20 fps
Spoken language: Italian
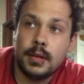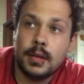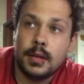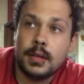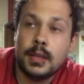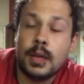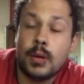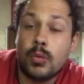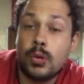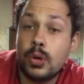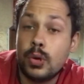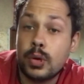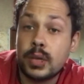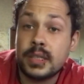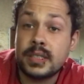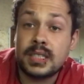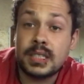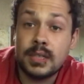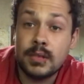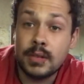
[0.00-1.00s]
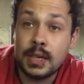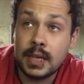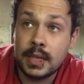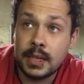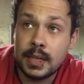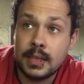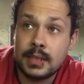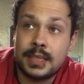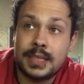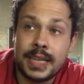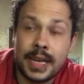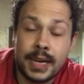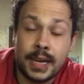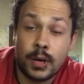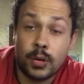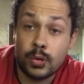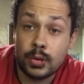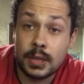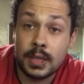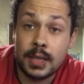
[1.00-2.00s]
Da quello che si vede, seria
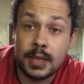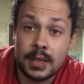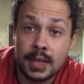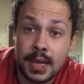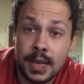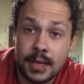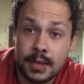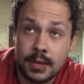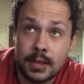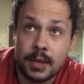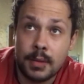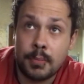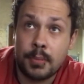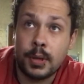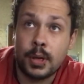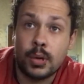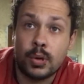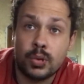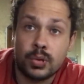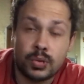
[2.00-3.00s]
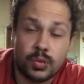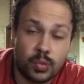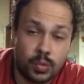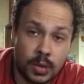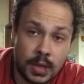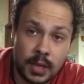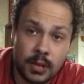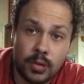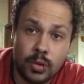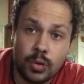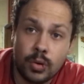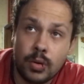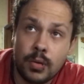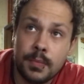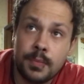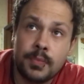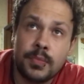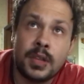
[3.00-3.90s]
contendente per lo scudetto.